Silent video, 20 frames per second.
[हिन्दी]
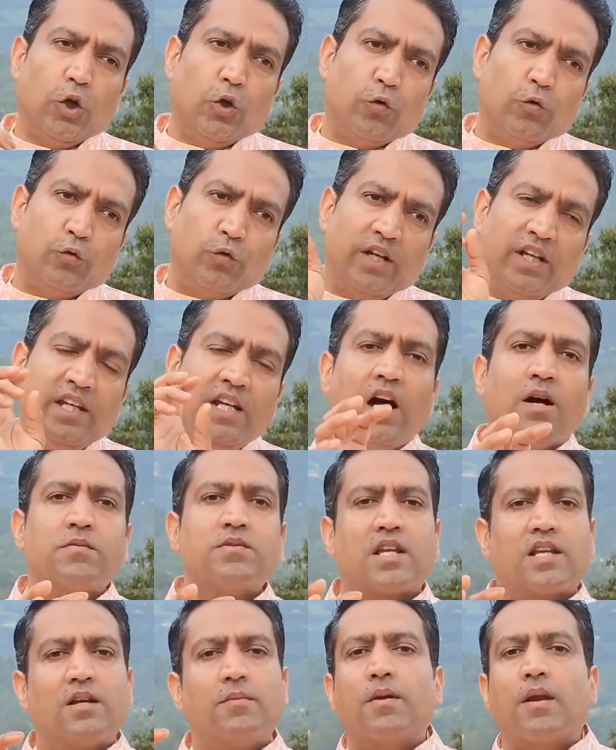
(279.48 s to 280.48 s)
वहीं आप
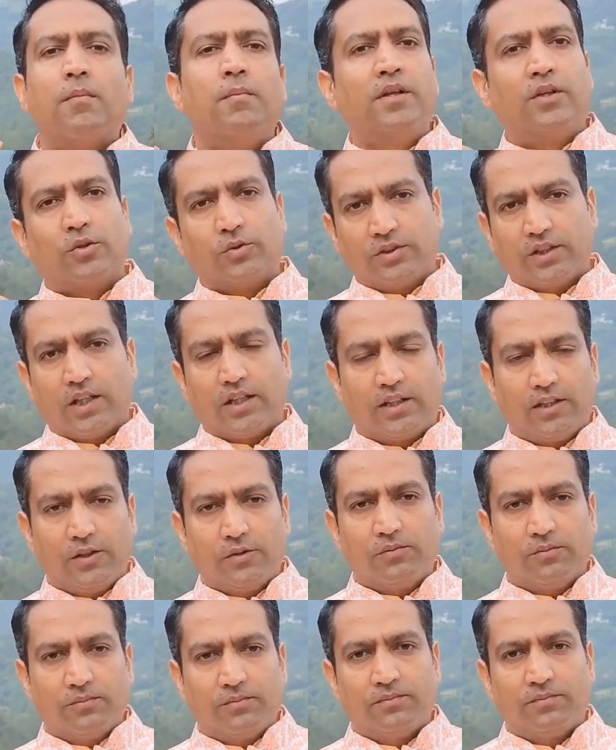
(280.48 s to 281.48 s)
ज़्यादा भ्रमित हो जाते
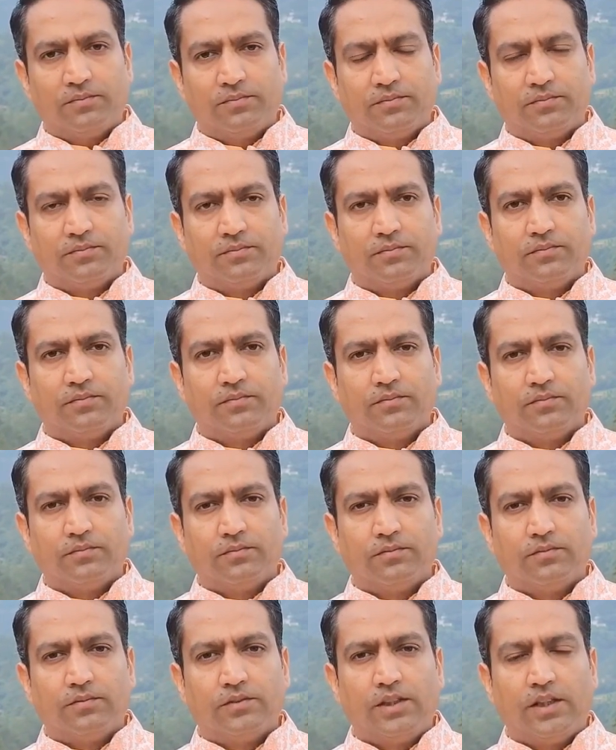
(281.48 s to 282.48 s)
हो
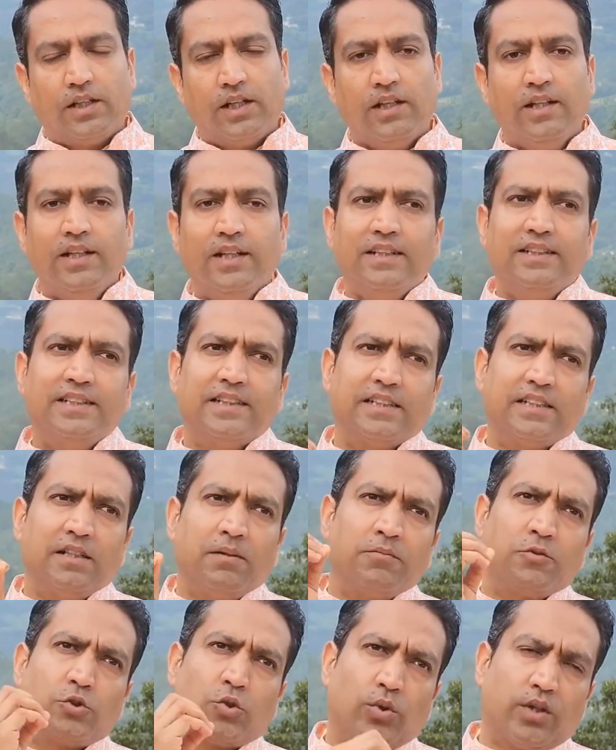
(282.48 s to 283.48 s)
ठीक है जैसे
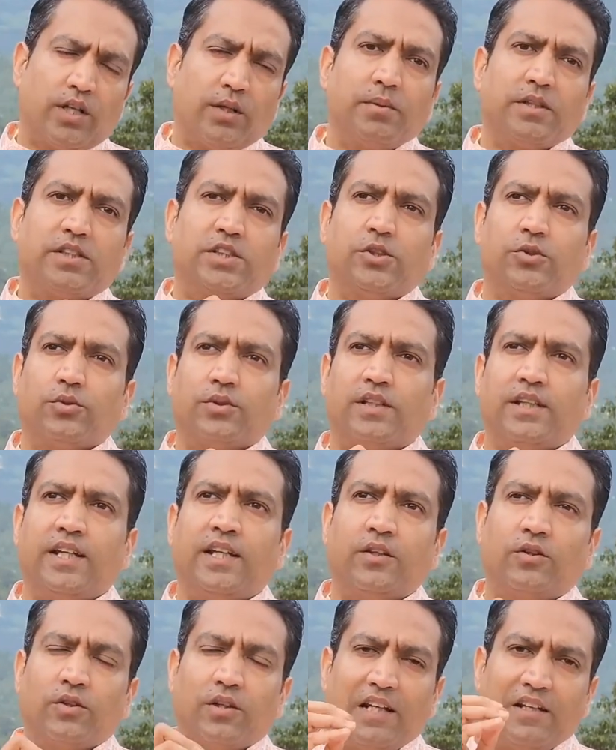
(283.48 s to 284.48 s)
हम छोटे बच्चे होते
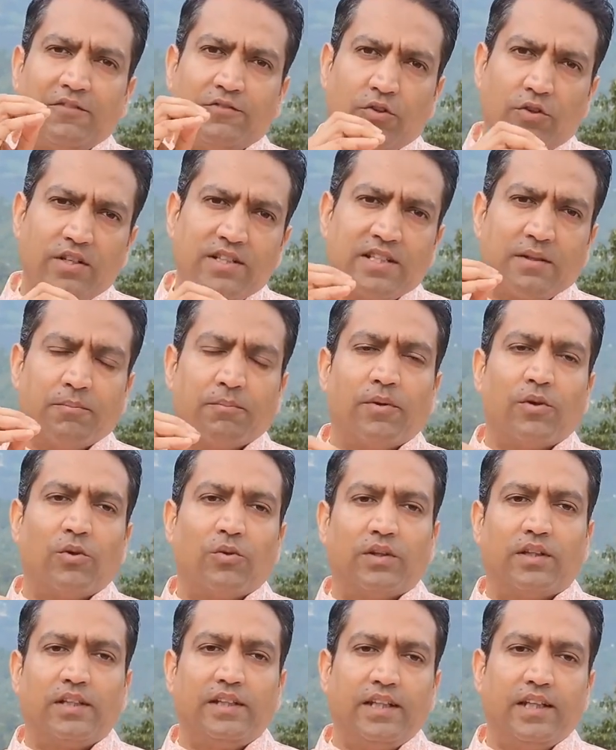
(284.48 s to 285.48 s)
हैं तो लाइफ थोड़ी सिंपल
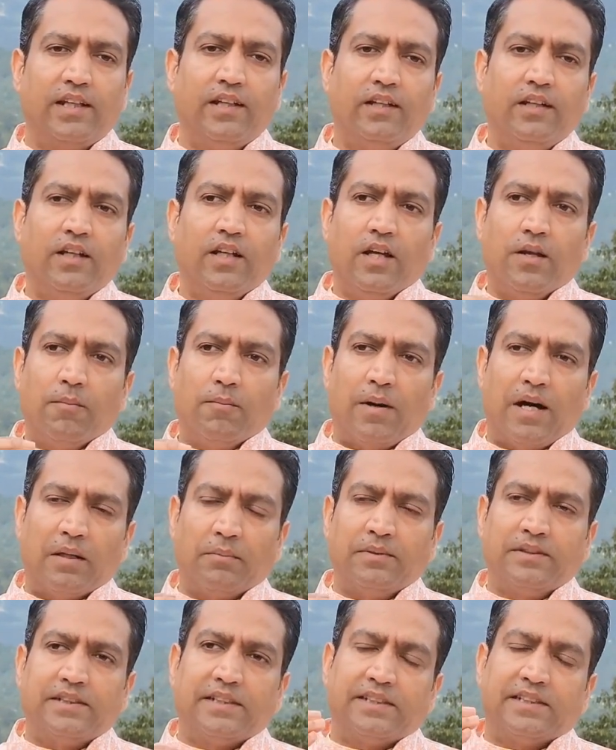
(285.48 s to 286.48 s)
होती है
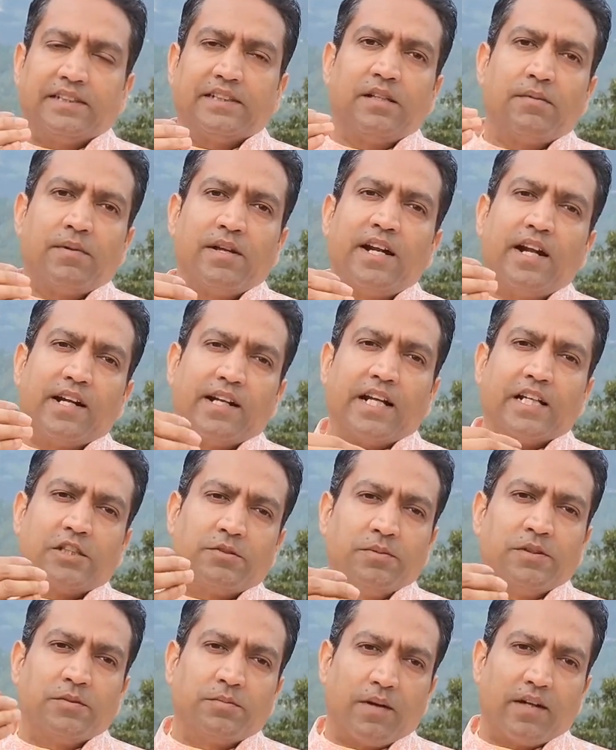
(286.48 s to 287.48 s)
बाद में जैसे जैसे हमारी
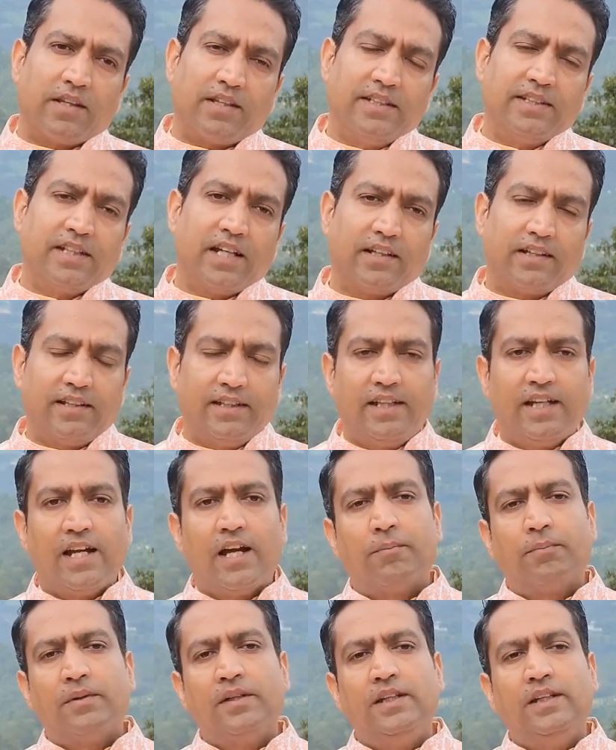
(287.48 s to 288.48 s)
अटैचमेंट्स बढ़ती जाती हैं
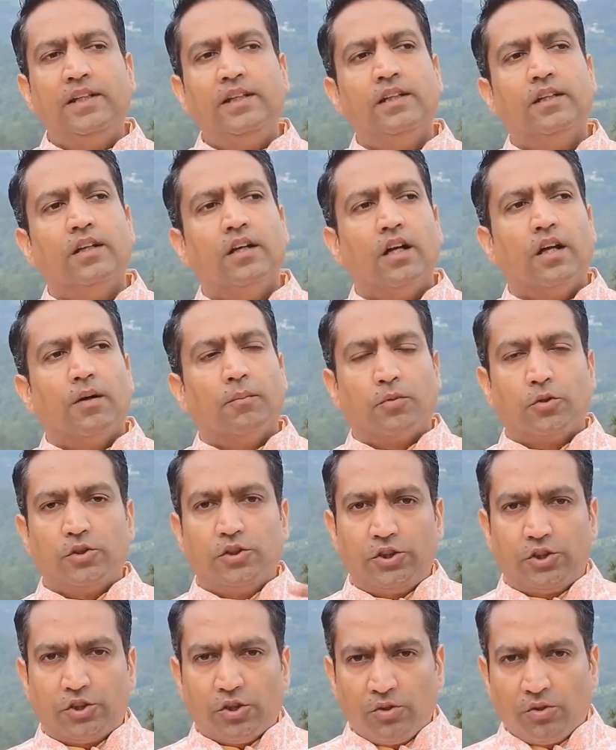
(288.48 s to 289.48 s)
अपनी
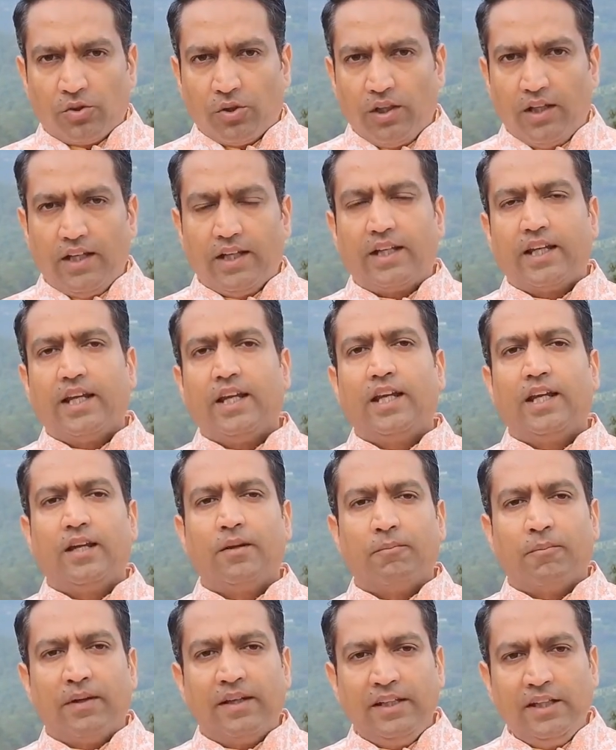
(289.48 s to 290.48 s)
पोजीशन को लेके
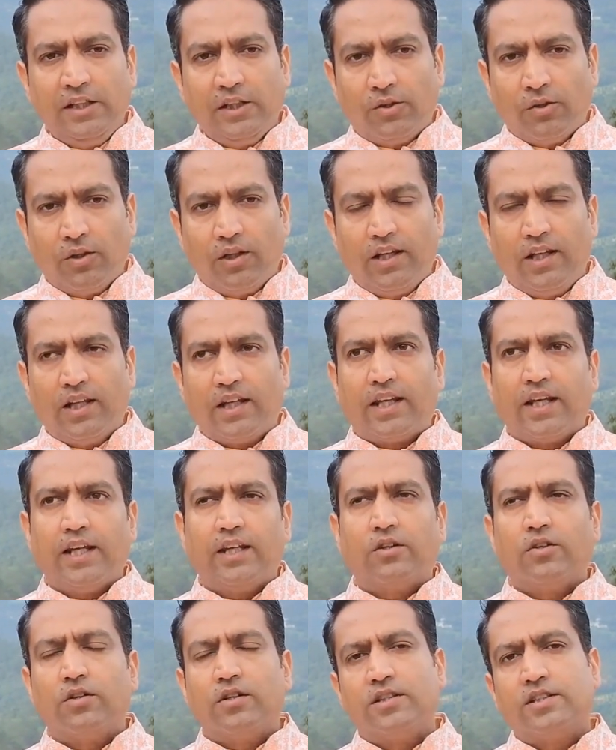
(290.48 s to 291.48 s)
मनी को
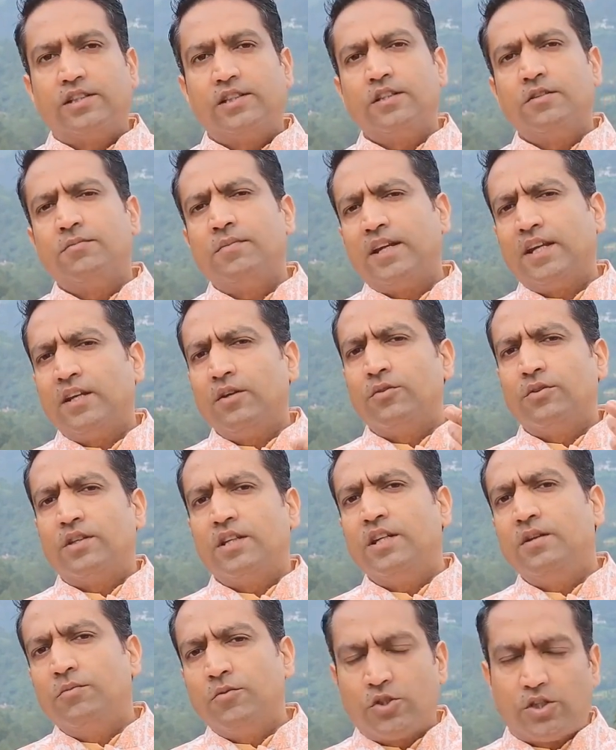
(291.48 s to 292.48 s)
लेके तो डिसीजन मेकिंग
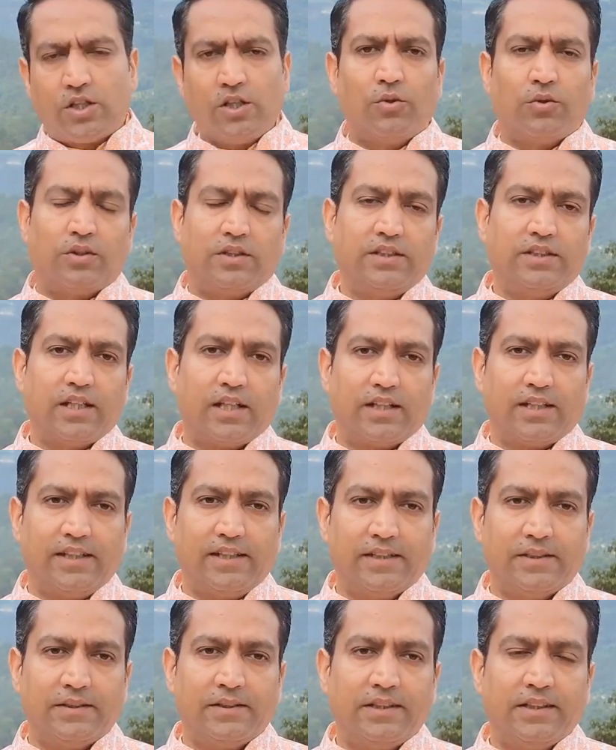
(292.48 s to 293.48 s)
उतनी मुश्किल होती जाती
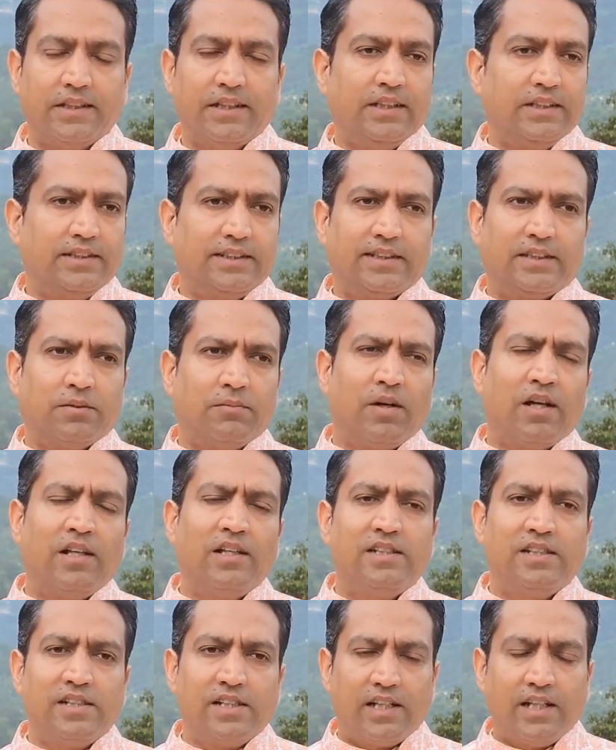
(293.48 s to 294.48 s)
है जैसे मान
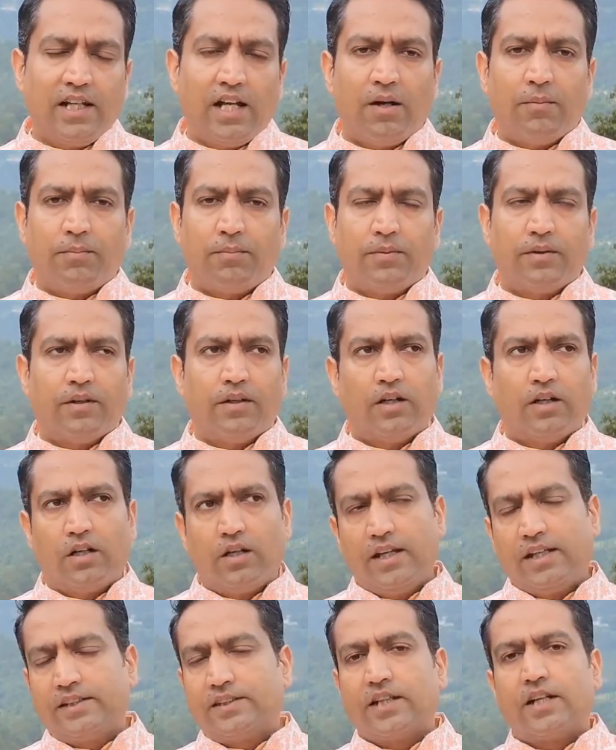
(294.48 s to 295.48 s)
लीजिए कि आप
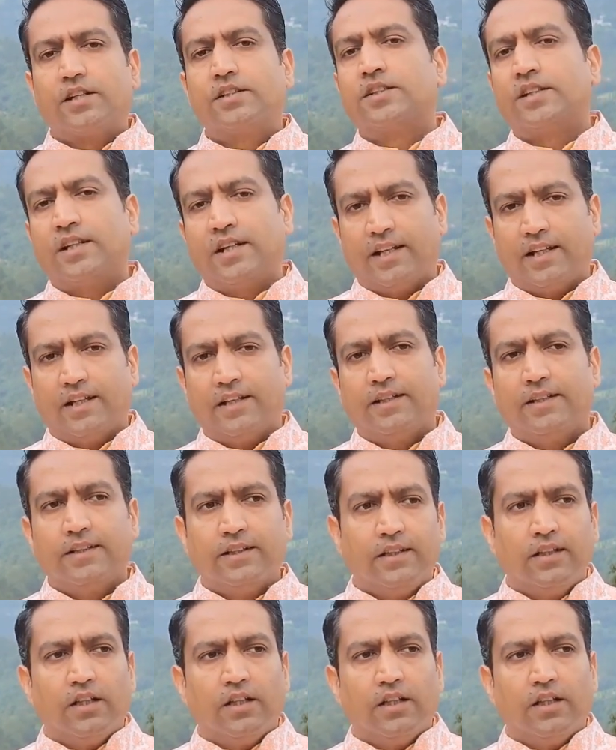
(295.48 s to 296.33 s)
एक सर्जन हैं